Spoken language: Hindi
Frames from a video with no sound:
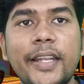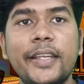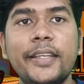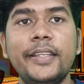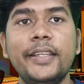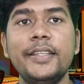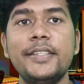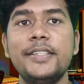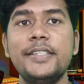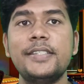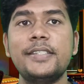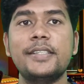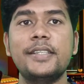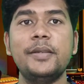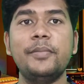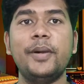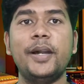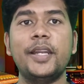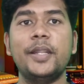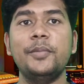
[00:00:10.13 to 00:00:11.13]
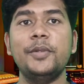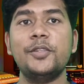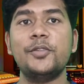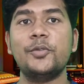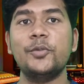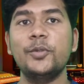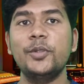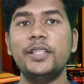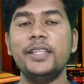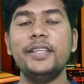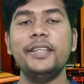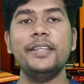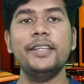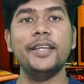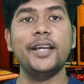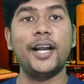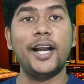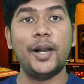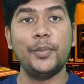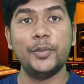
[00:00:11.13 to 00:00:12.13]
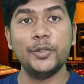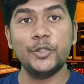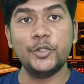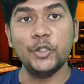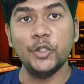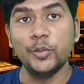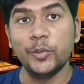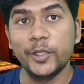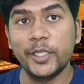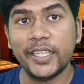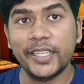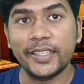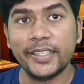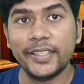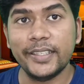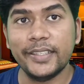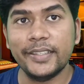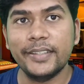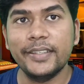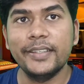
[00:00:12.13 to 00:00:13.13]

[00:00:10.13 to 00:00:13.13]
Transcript: रही है जिसके बारे में सुनते ही आप झूम उठेंगे